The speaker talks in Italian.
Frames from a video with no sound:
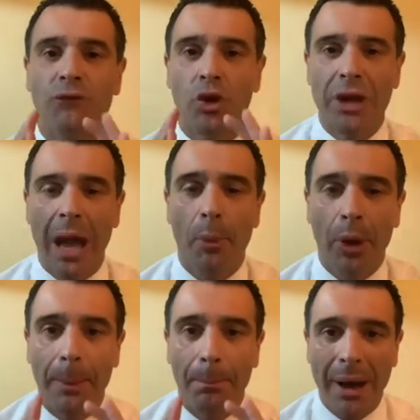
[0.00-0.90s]
vogliamo
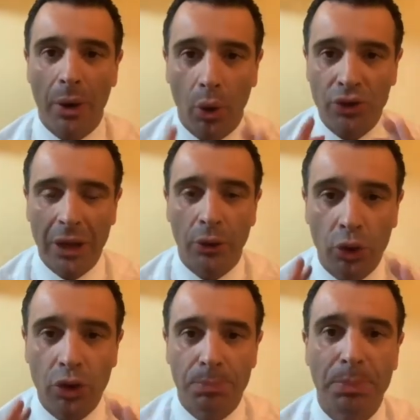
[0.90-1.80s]
che il Parco
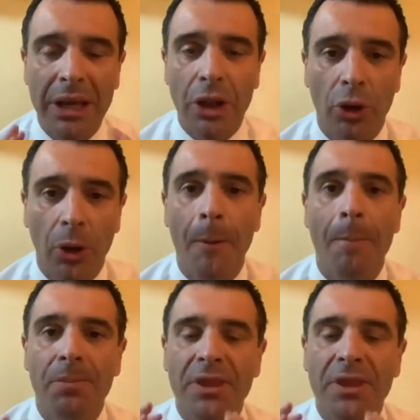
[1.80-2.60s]
Santo Spirito